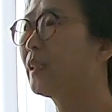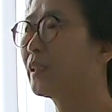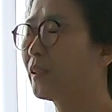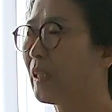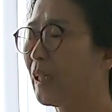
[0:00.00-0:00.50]

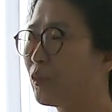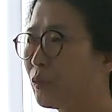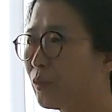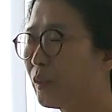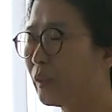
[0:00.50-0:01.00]
그런
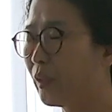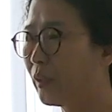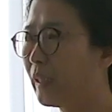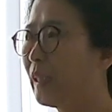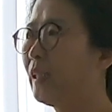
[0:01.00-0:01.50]
아주
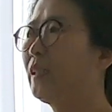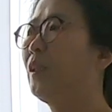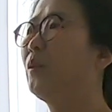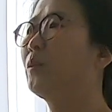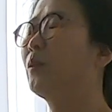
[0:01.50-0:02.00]
연한
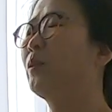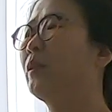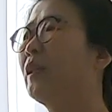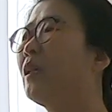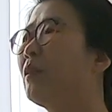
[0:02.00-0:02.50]
옐로우
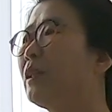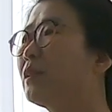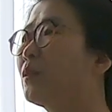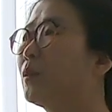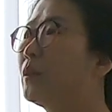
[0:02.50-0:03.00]
톤과
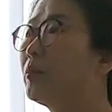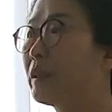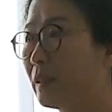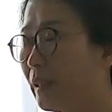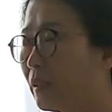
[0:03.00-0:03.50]
화이트 톤을
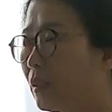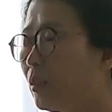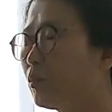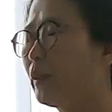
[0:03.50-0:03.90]
믹스해서